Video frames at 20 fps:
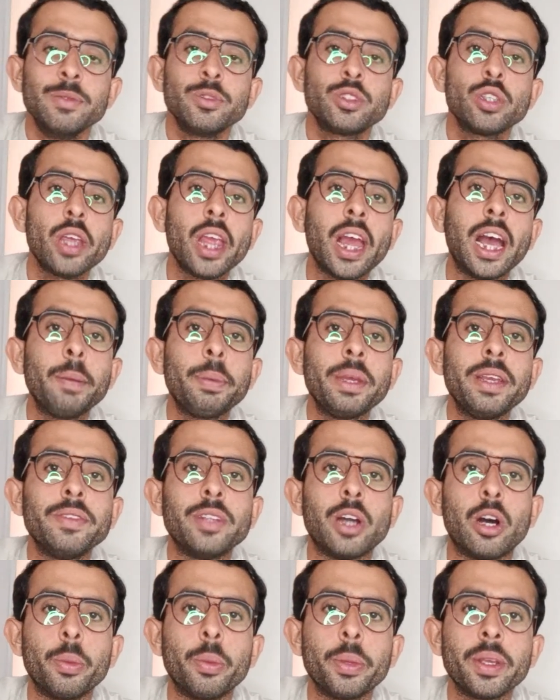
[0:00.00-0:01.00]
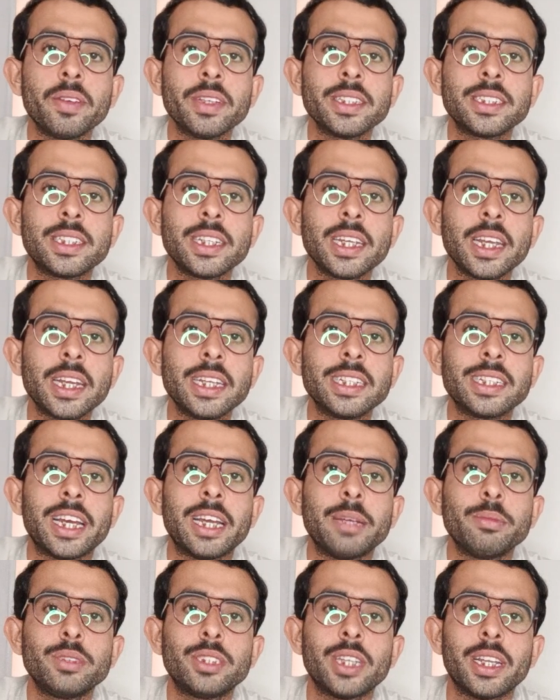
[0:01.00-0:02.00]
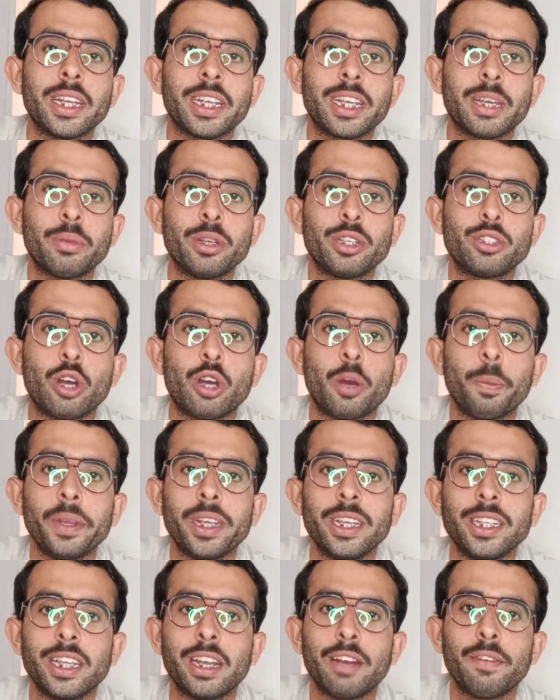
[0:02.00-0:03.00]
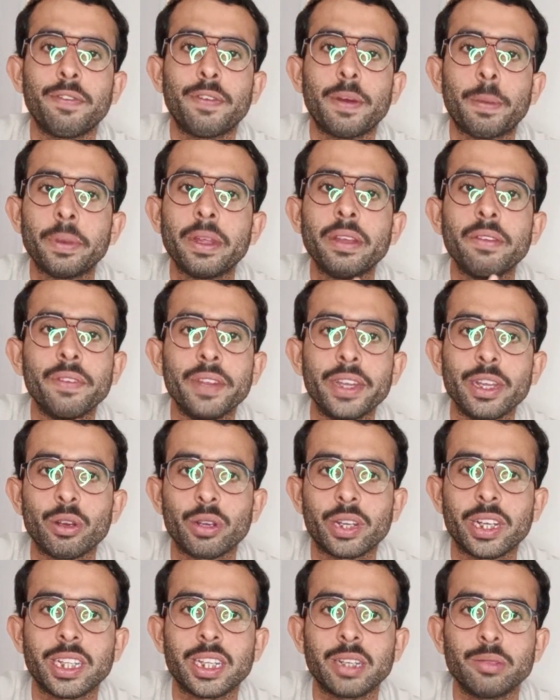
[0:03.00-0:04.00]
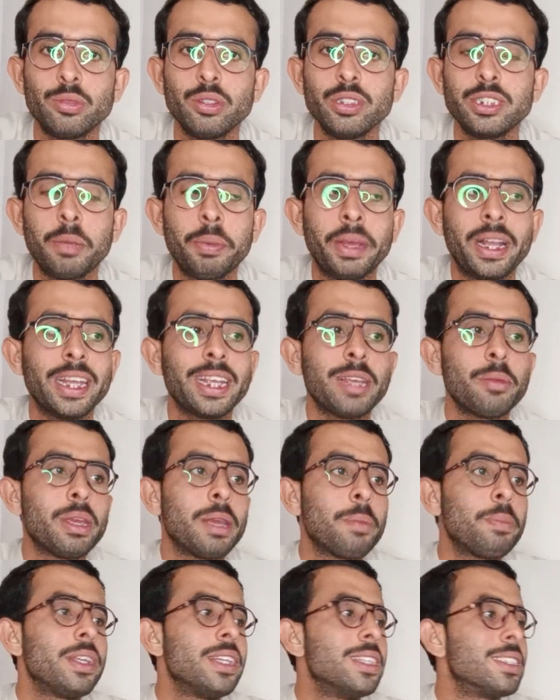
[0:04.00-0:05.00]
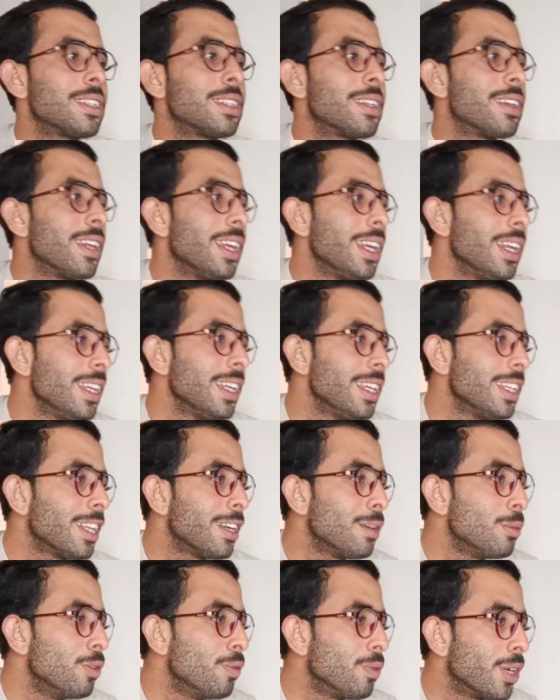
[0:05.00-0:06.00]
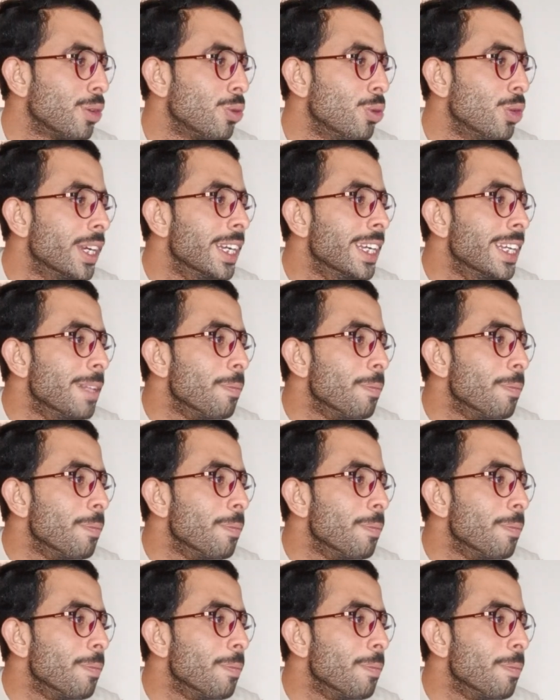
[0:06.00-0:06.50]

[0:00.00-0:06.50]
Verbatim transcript: सो so, यहाँ पे विदाउट इन्वेस्टिंग एनी टाइम चलेंगे अपने टॉपिक की तरफ अपनी वीडियो की तरफ तो इससे पहले कि मैं अपनी स्क्रीन की तरफ मूव करूँ